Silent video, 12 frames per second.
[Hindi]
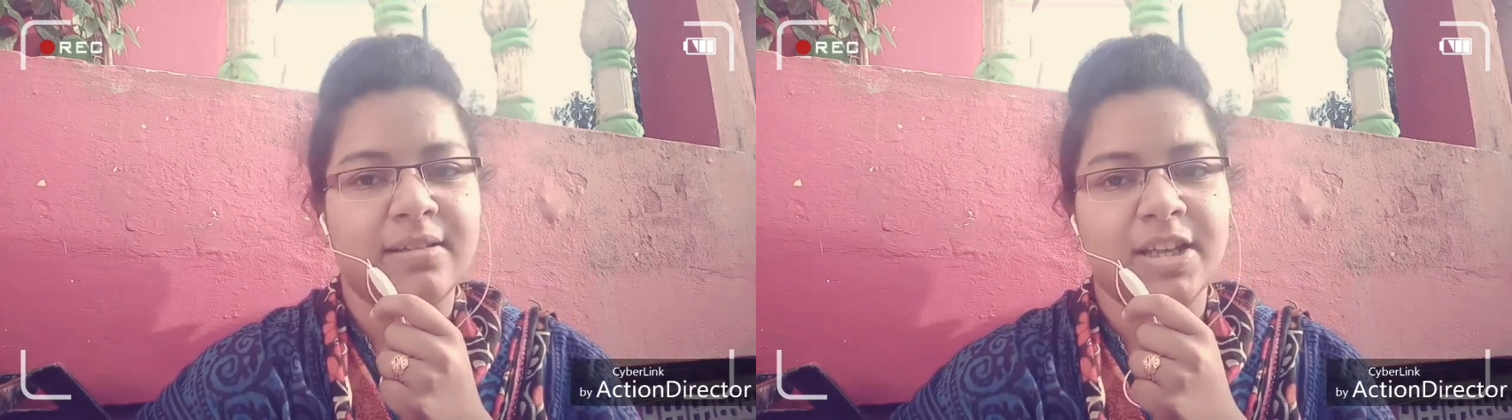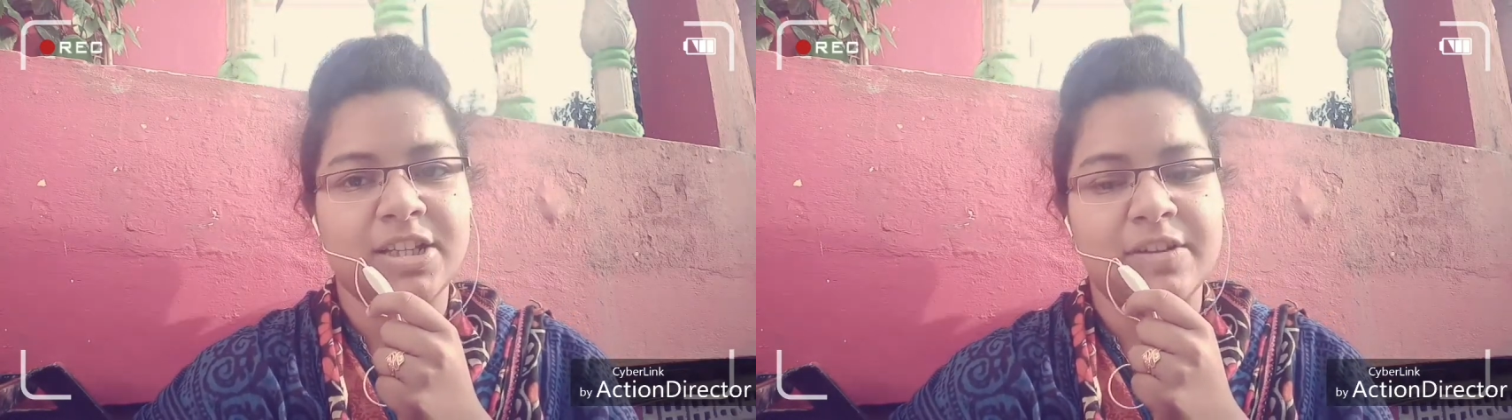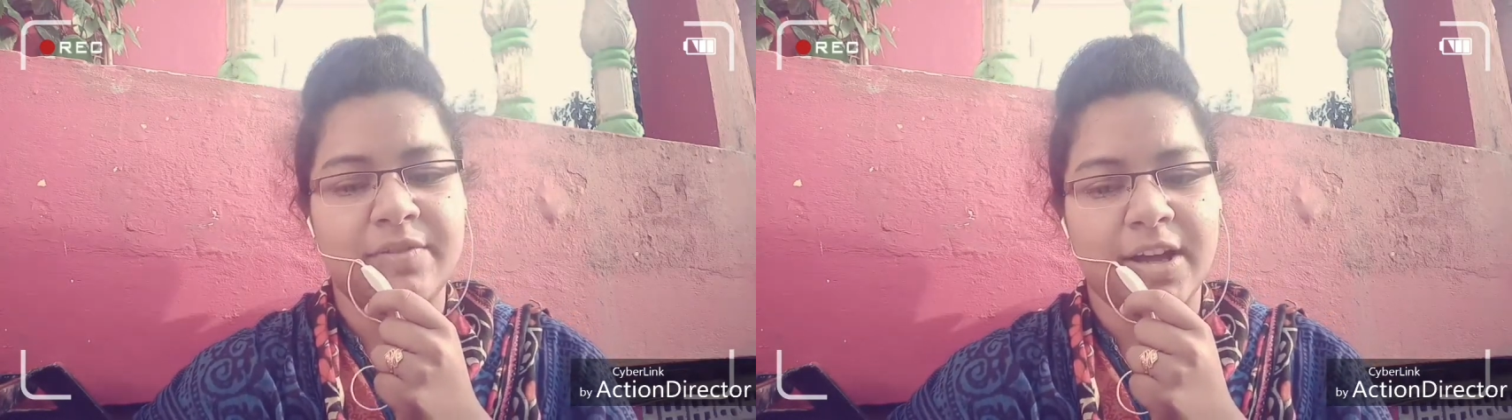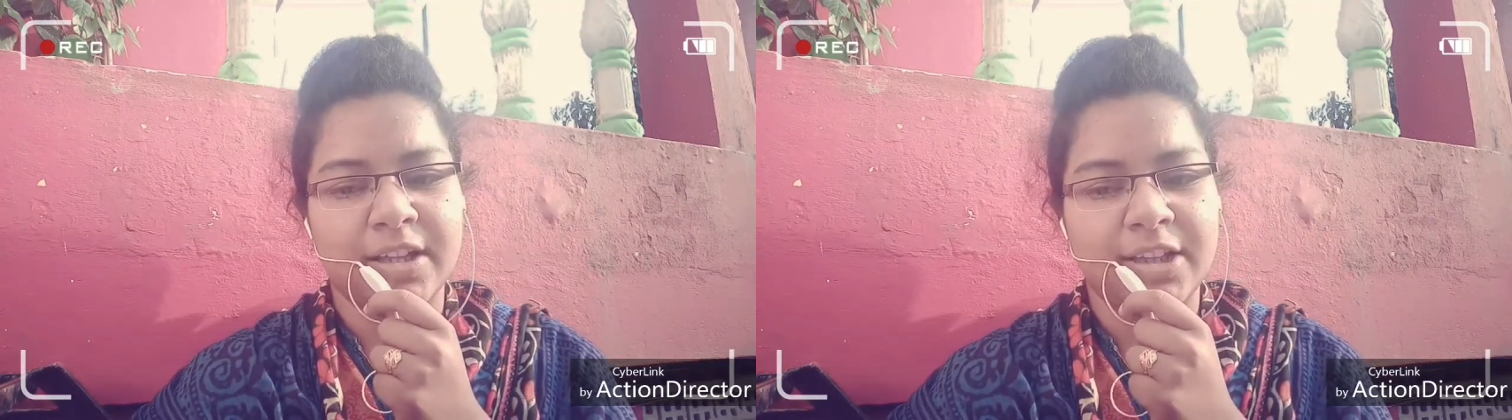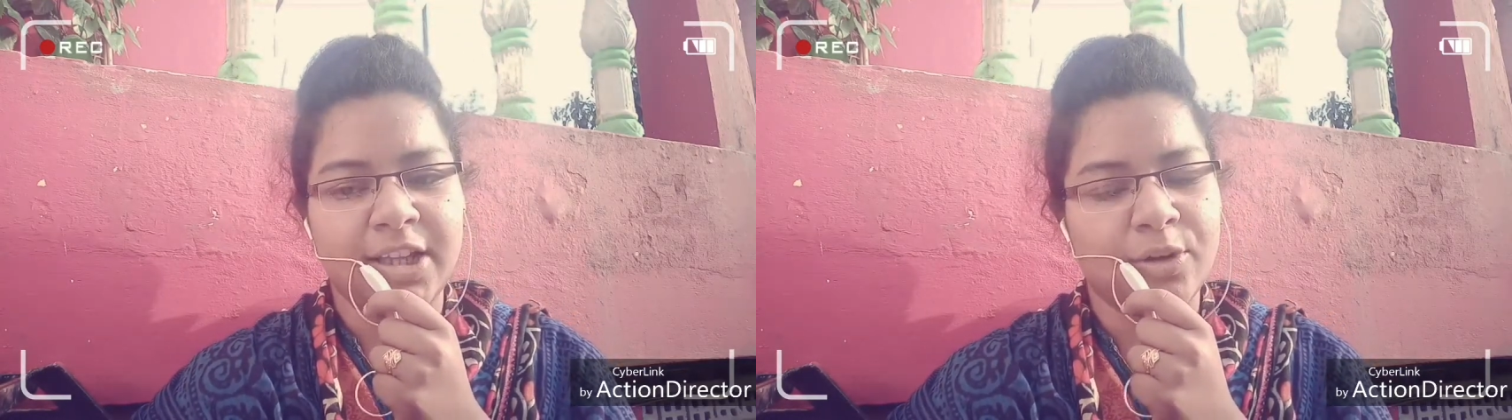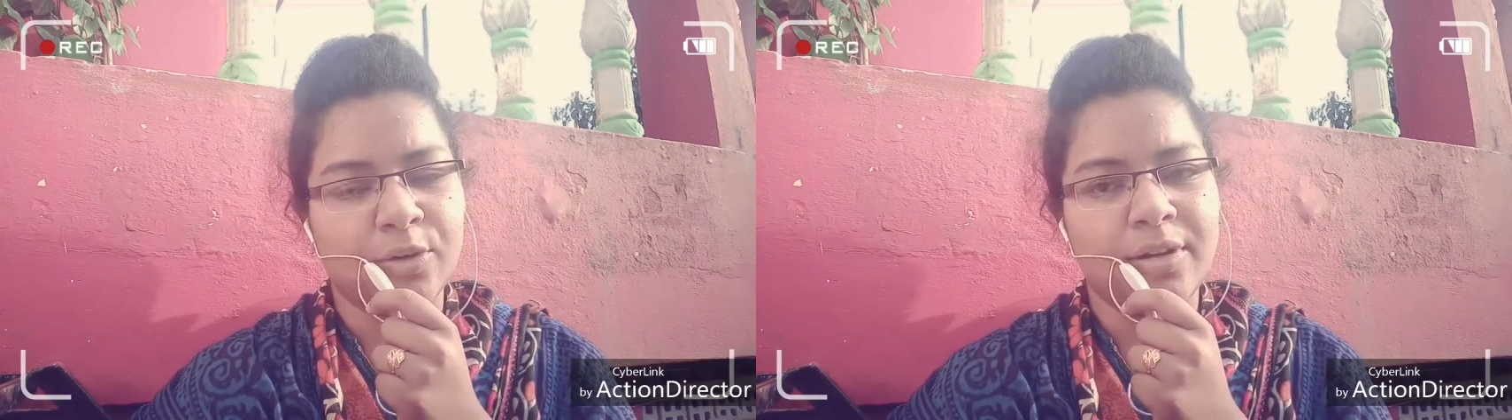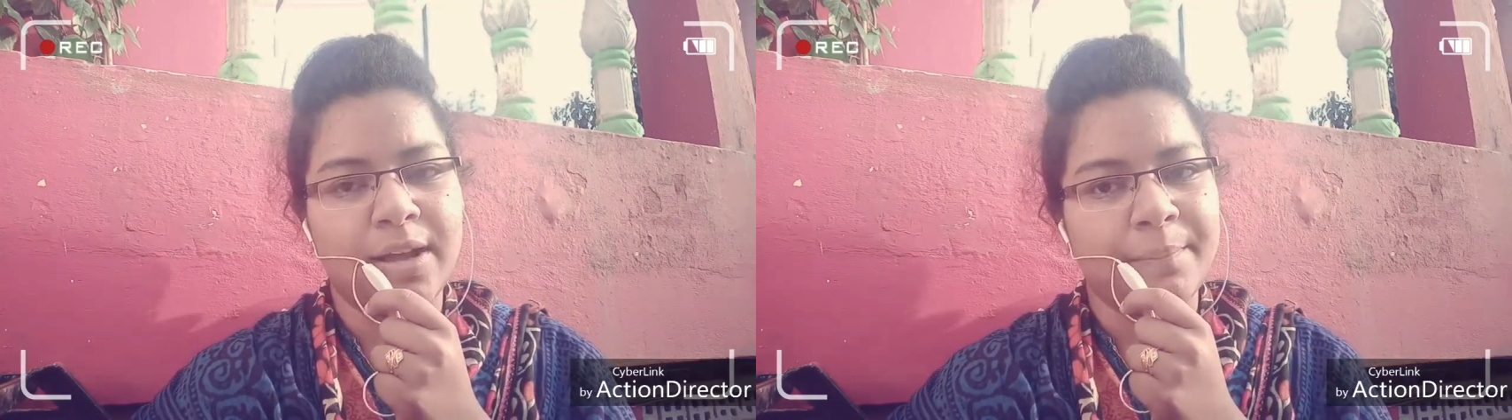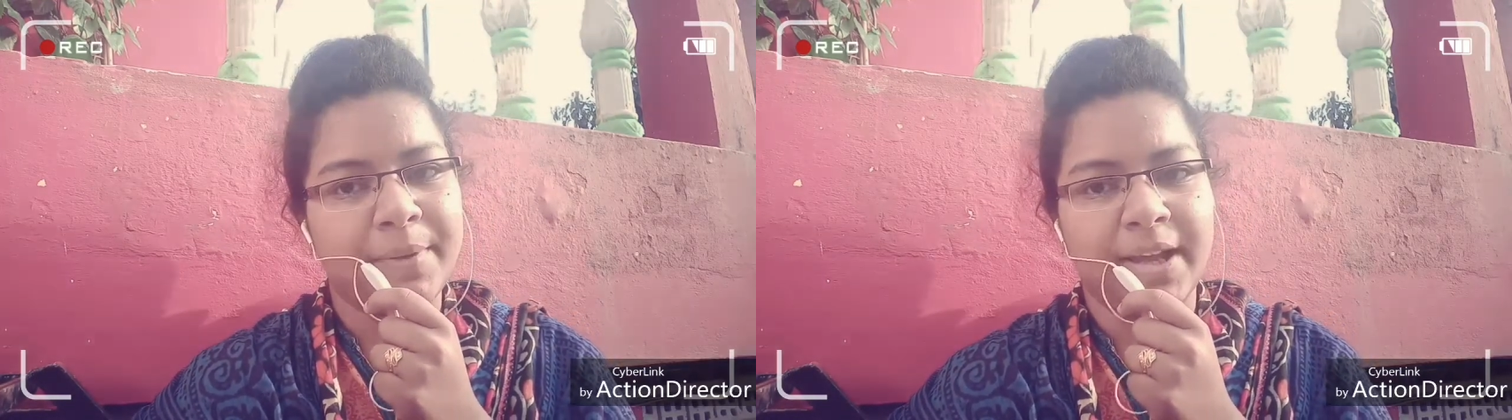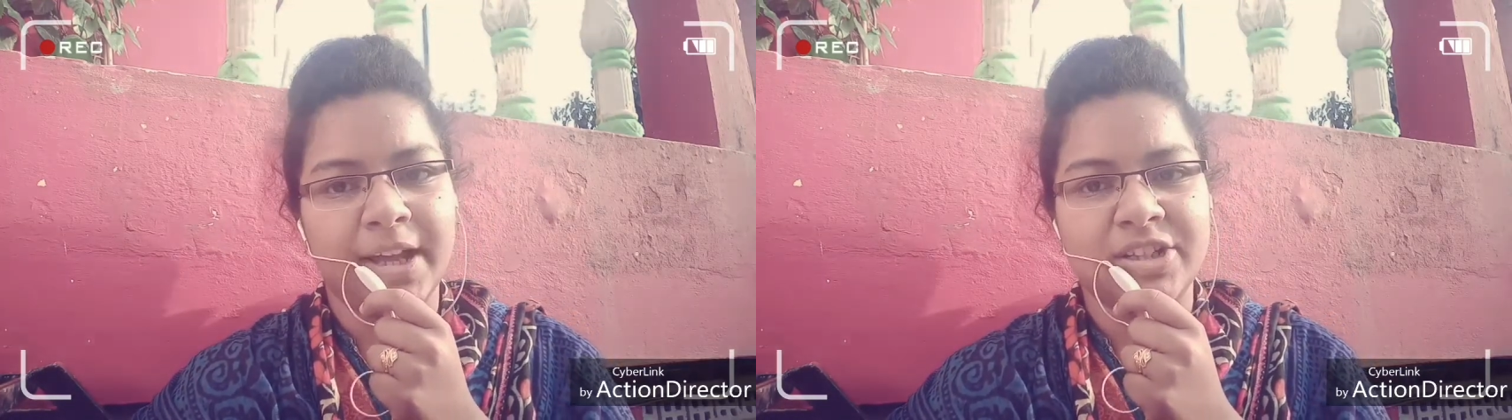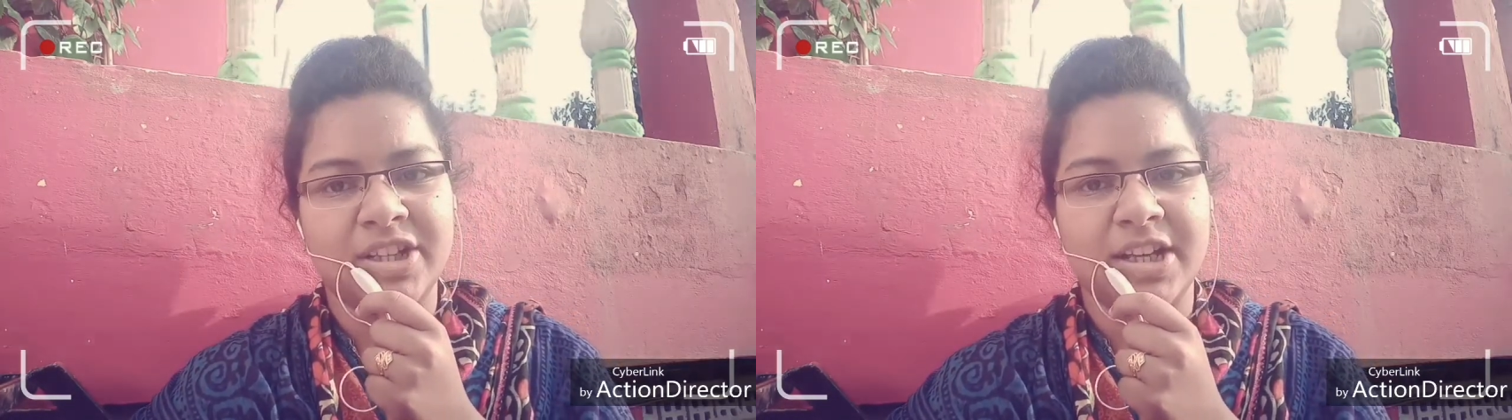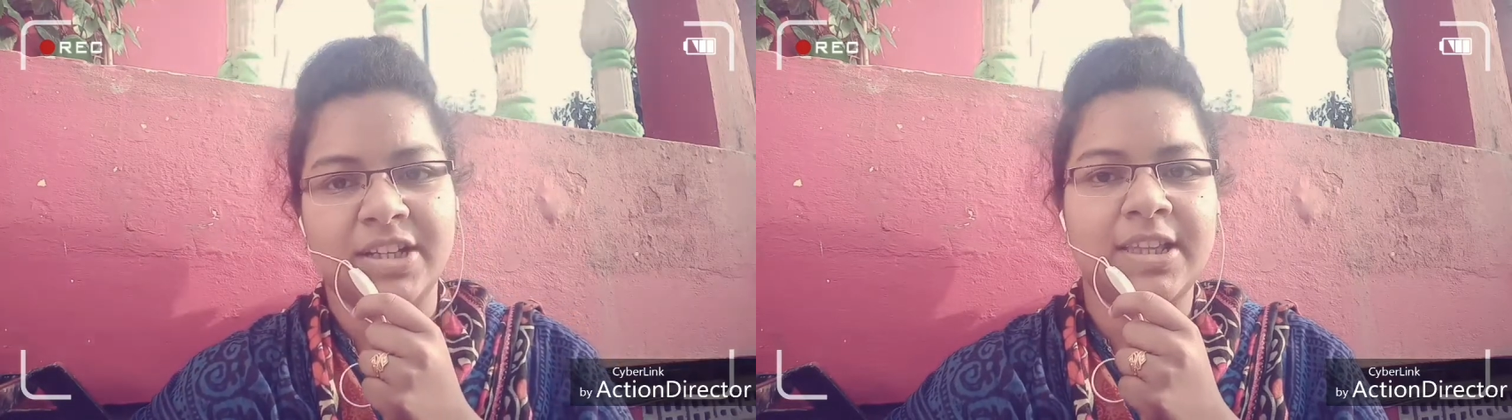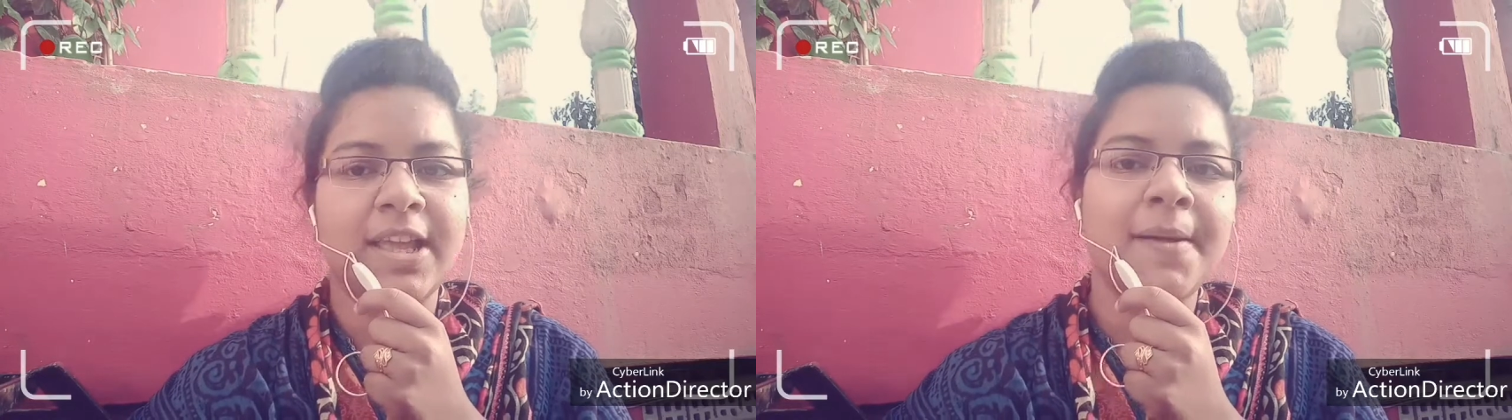राजीव गांधी को एमपी का
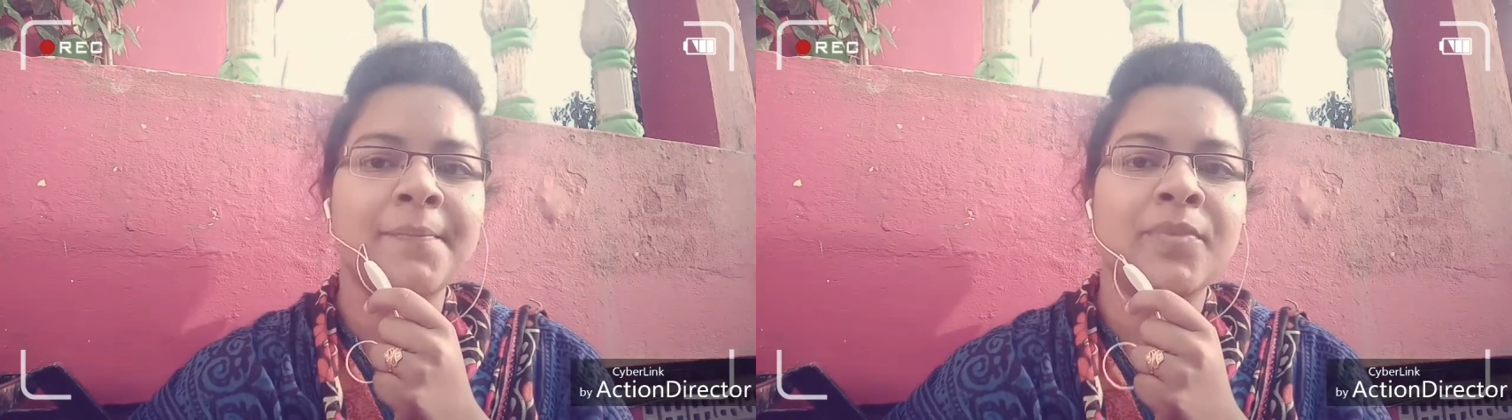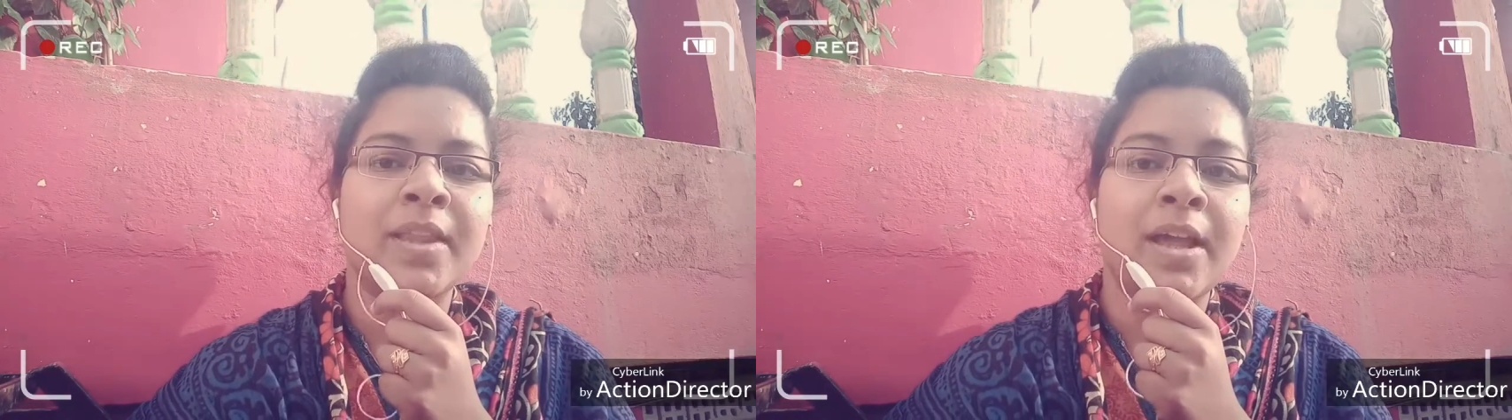टिकट दिया